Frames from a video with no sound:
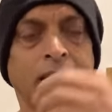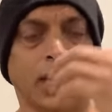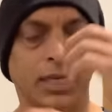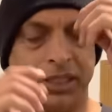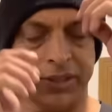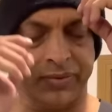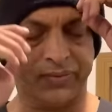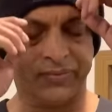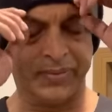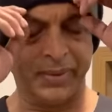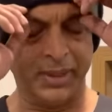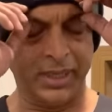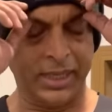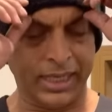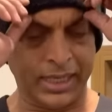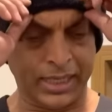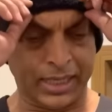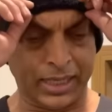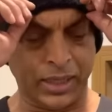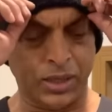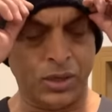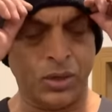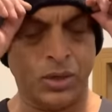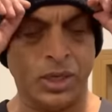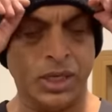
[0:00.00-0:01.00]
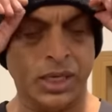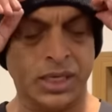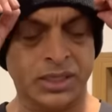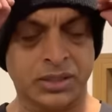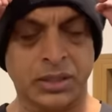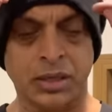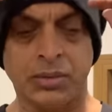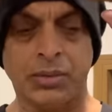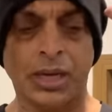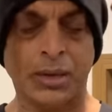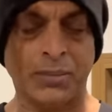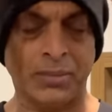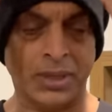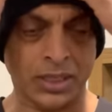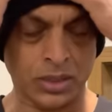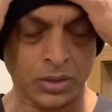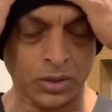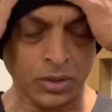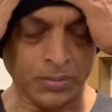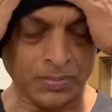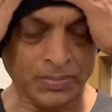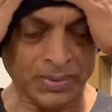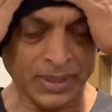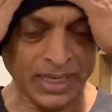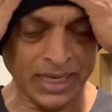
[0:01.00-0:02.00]
आसफ पे लेके और या सलमान भट्ट
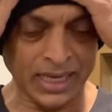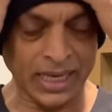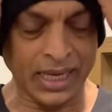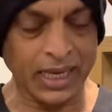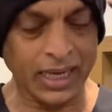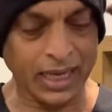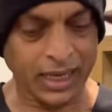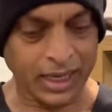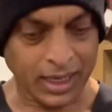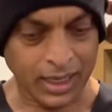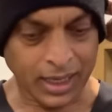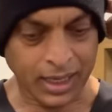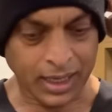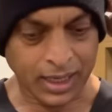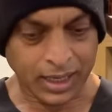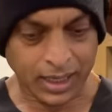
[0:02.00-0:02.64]
को पे लेके